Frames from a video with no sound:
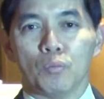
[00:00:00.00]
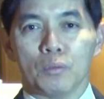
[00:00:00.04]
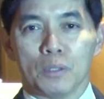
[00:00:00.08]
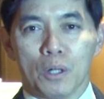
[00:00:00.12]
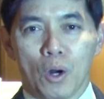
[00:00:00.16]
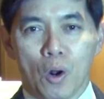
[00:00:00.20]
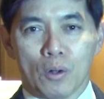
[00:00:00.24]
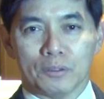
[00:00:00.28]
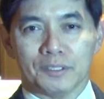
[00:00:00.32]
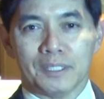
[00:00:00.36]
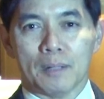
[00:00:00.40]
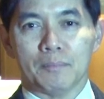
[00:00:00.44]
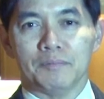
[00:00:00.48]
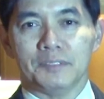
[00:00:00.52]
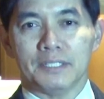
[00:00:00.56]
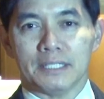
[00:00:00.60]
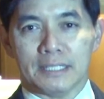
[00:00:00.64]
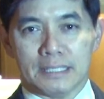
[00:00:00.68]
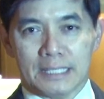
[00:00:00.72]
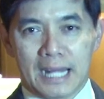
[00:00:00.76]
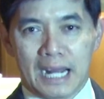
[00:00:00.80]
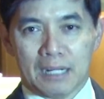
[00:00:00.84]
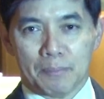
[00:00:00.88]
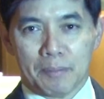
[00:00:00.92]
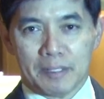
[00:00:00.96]
มครองทรัพย์สิน
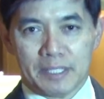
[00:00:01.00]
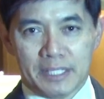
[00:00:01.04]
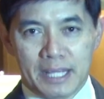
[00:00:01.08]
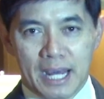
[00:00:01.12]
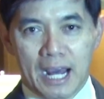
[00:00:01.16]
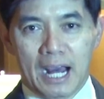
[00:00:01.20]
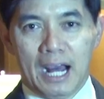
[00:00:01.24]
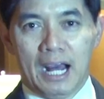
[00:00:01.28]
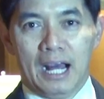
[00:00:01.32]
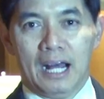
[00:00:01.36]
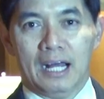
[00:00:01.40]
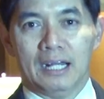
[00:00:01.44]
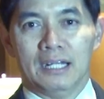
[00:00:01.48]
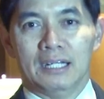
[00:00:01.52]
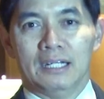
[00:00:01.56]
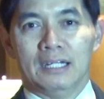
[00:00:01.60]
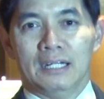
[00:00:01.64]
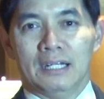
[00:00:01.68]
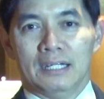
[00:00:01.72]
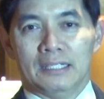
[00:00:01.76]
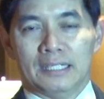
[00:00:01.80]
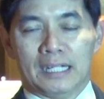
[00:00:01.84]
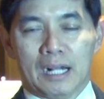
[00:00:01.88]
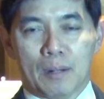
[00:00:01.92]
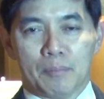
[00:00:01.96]
ทางปัญญา
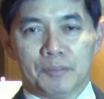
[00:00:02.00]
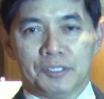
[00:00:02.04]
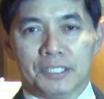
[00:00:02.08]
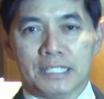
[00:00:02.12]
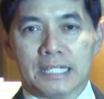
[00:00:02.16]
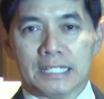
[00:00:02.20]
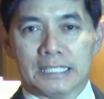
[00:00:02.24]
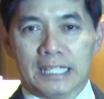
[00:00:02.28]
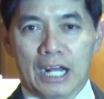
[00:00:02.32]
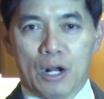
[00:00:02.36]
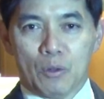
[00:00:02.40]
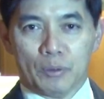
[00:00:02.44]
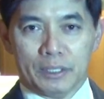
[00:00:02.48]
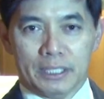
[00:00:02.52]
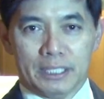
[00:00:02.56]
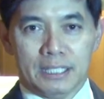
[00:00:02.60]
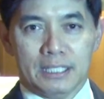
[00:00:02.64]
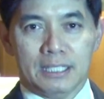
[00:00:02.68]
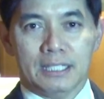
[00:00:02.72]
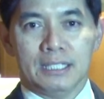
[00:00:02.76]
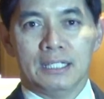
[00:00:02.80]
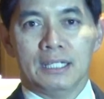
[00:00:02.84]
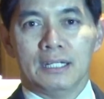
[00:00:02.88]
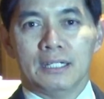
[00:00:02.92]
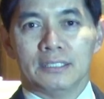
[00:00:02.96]
นะครับสิ่งเหล่า
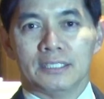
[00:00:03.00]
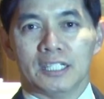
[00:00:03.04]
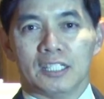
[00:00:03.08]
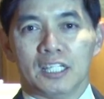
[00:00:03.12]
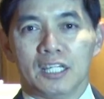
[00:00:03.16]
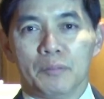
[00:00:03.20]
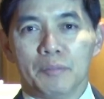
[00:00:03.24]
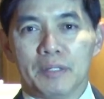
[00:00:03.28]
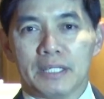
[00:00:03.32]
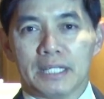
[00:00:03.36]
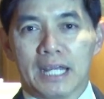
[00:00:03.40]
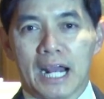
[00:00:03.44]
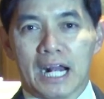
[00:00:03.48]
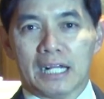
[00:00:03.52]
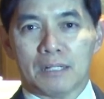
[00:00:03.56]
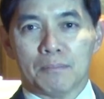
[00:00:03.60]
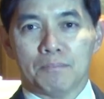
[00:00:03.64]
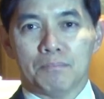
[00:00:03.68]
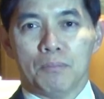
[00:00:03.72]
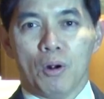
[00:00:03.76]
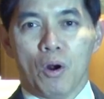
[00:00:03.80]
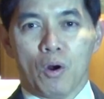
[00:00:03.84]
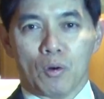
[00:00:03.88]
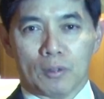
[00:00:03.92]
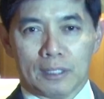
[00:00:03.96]
นี้จะได้มีการ
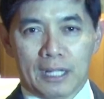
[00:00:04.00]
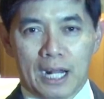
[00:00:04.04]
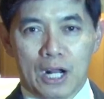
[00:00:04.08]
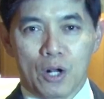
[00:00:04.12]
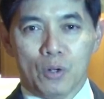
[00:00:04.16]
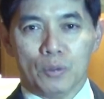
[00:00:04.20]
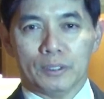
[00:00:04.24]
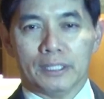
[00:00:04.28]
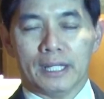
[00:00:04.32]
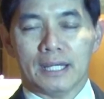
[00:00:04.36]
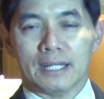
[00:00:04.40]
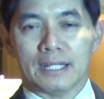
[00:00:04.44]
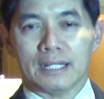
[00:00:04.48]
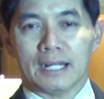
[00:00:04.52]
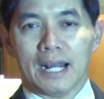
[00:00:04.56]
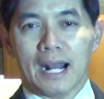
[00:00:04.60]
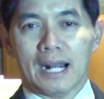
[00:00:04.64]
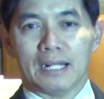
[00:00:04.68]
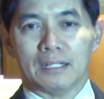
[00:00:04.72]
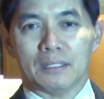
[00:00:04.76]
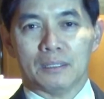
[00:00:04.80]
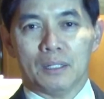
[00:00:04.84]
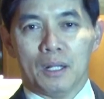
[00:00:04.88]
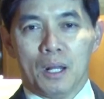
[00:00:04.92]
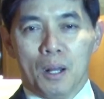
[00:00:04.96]
บอกเล่าในกา
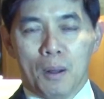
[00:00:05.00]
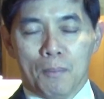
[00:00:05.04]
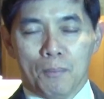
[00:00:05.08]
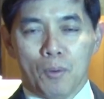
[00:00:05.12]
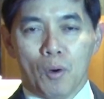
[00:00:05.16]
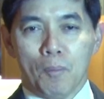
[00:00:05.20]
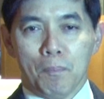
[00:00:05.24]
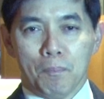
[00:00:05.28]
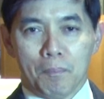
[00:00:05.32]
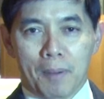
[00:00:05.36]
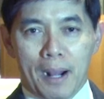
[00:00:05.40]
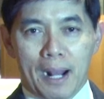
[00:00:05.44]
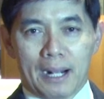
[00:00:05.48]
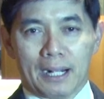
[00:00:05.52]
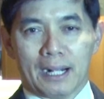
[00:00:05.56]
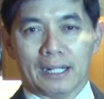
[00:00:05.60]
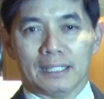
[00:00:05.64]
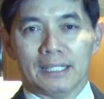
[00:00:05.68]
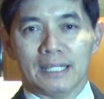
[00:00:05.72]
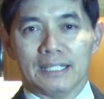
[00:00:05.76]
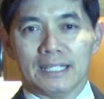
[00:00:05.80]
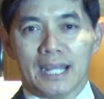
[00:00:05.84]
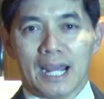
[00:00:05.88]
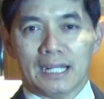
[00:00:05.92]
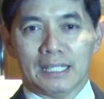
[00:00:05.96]
รพบปะกัน
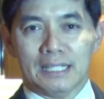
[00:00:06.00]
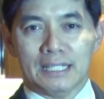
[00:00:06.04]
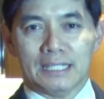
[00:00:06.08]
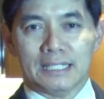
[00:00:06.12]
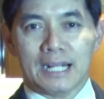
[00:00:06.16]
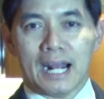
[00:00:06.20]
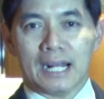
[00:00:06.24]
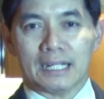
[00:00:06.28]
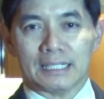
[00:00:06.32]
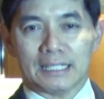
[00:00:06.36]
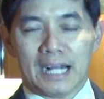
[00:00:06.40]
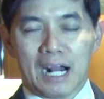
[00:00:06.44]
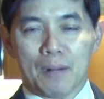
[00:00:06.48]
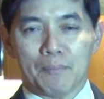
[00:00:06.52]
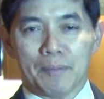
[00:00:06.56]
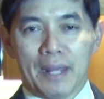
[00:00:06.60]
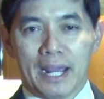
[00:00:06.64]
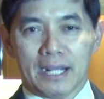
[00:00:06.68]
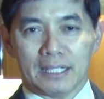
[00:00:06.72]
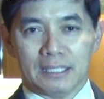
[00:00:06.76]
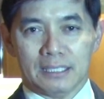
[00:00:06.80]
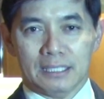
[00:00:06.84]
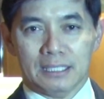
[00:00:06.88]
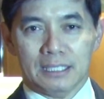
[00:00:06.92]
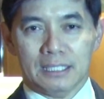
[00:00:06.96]
ในงานเลี้ยงอาหารค่ำ
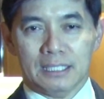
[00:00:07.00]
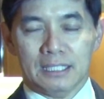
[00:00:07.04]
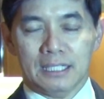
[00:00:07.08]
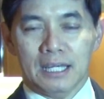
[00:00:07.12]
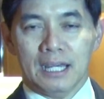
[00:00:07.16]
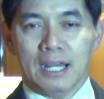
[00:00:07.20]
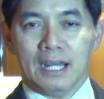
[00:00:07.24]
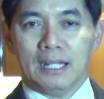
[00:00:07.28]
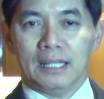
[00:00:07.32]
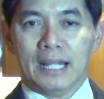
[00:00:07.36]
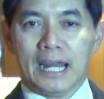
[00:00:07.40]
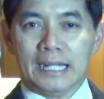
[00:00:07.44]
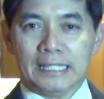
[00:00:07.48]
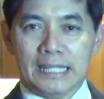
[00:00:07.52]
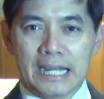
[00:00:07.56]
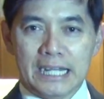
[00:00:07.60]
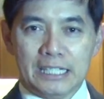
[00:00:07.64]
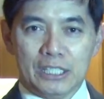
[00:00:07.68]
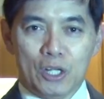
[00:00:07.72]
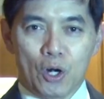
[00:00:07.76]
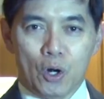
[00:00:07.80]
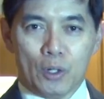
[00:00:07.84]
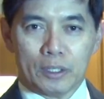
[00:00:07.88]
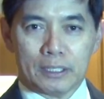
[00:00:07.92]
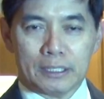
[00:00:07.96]
แห่งนี้ และแน่
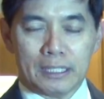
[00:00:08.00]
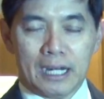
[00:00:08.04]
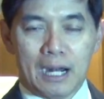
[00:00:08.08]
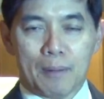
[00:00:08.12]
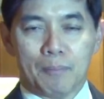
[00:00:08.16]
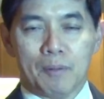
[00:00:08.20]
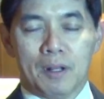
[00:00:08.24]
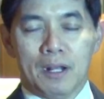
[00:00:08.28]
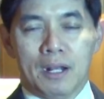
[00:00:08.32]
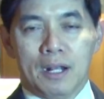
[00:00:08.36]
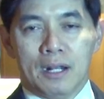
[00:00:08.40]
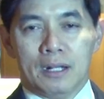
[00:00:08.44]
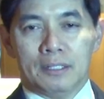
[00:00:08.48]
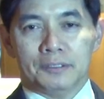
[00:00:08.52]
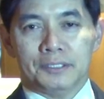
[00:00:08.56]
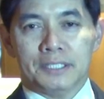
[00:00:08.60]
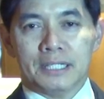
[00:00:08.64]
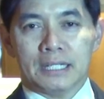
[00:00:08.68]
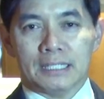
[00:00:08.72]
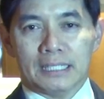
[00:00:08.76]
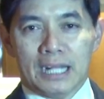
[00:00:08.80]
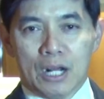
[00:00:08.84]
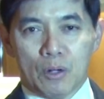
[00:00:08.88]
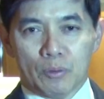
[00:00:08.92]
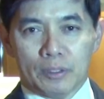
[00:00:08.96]
นอนอนครับ
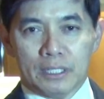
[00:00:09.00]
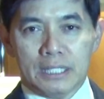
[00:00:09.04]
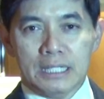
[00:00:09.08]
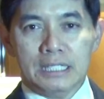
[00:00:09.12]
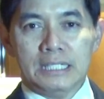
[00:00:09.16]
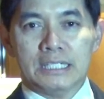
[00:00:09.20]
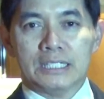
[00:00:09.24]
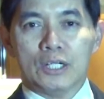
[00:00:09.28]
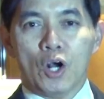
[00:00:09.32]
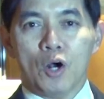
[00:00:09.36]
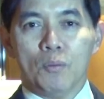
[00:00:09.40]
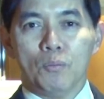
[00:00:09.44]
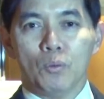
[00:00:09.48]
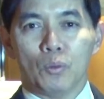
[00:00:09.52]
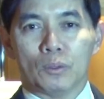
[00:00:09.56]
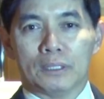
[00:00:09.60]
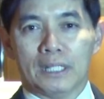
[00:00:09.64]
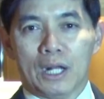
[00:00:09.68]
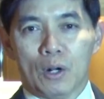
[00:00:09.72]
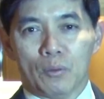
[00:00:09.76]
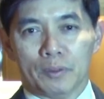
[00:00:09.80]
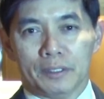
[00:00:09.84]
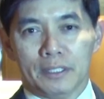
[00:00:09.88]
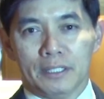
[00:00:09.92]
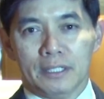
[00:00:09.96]
สิ่งเหล่านี้หรือข้อมูล
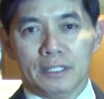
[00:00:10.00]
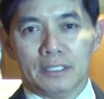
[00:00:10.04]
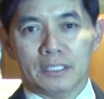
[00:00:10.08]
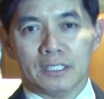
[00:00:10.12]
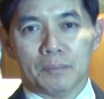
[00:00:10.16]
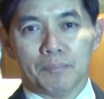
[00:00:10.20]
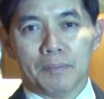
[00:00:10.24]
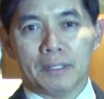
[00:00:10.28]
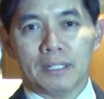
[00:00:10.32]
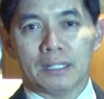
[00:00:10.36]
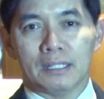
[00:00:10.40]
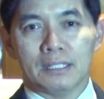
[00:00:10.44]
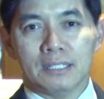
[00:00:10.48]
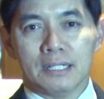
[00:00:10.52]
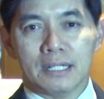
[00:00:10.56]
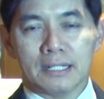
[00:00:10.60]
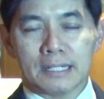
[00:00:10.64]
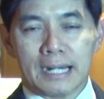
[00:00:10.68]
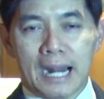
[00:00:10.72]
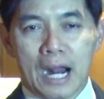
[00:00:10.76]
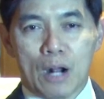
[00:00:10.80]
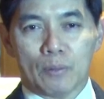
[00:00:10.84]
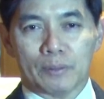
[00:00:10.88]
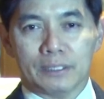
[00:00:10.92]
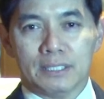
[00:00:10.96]
เหล่านี้จะเป็นเรื่อง
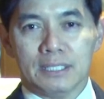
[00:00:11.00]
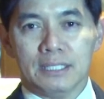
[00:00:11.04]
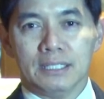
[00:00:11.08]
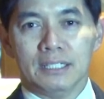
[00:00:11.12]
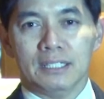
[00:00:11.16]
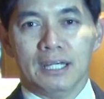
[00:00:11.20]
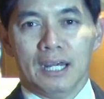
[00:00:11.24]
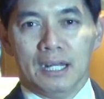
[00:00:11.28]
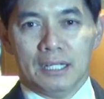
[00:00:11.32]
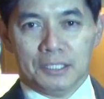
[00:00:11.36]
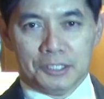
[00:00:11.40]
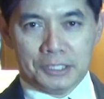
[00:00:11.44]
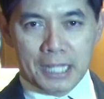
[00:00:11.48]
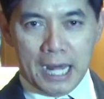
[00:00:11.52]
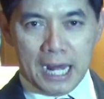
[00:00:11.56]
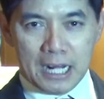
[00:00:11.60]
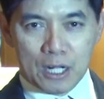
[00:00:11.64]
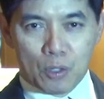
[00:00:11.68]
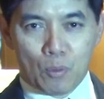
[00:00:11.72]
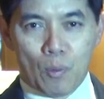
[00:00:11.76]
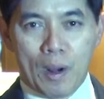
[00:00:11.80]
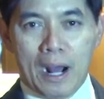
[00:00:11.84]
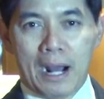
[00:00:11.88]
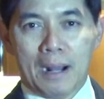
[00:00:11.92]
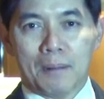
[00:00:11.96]
ราวที่สร้าง
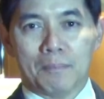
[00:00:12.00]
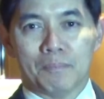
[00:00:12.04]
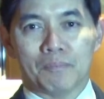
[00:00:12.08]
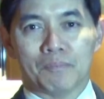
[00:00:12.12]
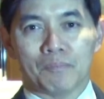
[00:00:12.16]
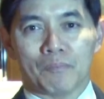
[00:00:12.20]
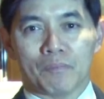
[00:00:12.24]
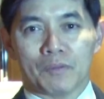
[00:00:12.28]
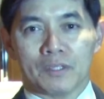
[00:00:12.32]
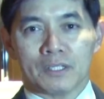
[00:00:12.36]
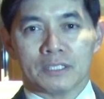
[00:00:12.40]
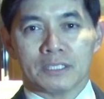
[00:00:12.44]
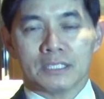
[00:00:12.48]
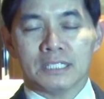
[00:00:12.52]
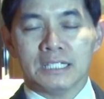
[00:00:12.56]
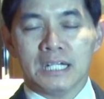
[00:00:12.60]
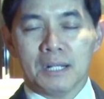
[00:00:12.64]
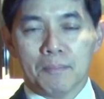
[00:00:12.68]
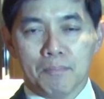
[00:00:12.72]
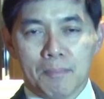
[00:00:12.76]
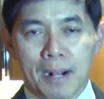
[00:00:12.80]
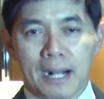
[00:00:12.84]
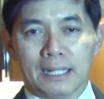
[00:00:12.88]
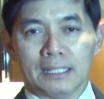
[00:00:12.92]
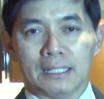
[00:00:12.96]
ความเชื่อ
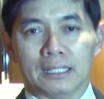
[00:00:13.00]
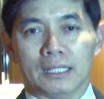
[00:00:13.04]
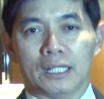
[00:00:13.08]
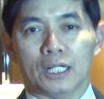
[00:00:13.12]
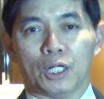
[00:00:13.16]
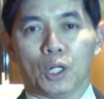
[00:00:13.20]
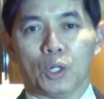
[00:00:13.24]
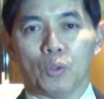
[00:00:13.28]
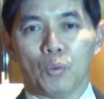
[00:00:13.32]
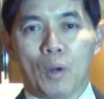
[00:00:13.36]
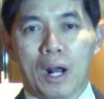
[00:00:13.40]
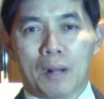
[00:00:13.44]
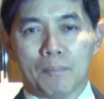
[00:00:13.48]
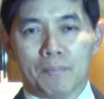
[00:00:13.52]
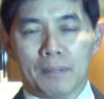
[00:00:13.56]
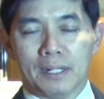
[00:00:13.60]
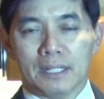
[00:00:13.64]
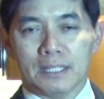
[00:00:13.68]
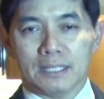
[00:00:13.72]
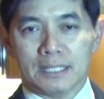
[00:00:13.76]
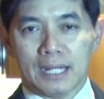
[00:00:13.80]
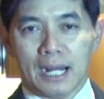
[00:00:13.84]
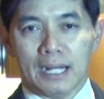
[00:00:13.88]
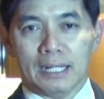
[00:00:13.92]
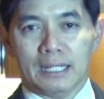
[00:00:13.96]
มั่นและก็ความมั่
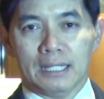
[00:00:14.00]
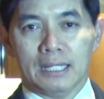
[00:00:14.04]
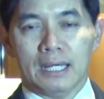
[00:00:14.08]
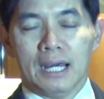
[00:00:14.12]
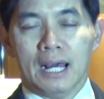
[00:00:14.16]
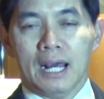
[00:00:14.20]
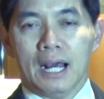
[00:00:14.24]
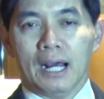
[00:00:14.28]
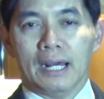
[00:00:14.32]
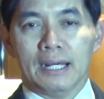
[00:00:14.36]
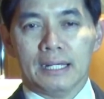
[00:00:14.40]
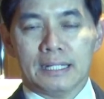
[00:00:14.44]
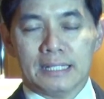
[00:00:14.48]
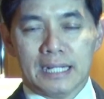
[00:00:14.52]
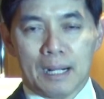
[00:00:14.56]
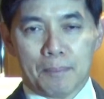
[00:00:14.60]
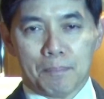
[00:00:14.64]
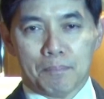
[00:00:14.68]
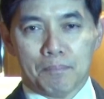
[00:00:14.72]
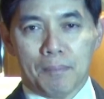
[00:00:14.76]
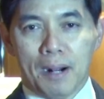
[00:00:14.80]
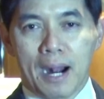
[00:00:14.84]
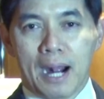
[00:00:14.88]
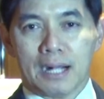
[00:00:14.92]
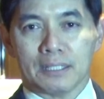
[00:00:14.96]
นใจให้กับ
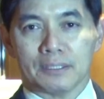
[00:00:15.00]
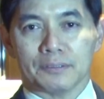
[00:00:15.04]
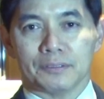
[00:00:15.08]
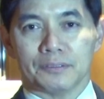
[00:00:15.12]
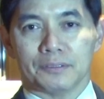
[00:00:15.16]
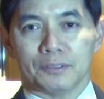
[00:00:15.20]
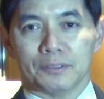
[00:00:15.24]
ภาค